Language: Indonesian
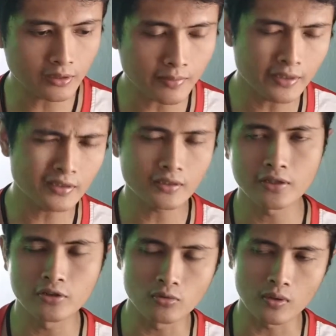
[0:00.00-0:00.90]
kemarin
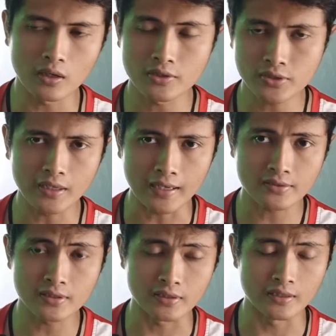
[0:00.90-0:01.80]
kayak Hikwa Sri
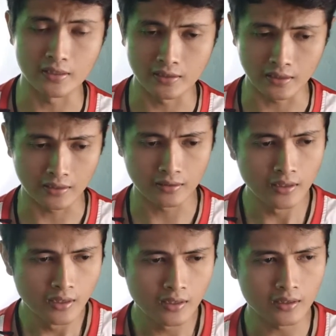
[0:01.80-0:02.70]
Asih ya dengan
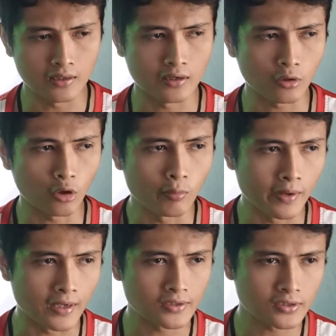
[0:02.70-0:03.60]
uh,
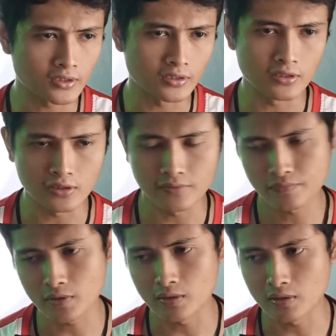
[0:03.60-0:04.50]
kolaborasi
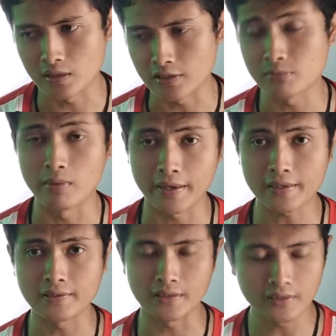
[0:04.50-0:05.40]
nggak sembarangan ya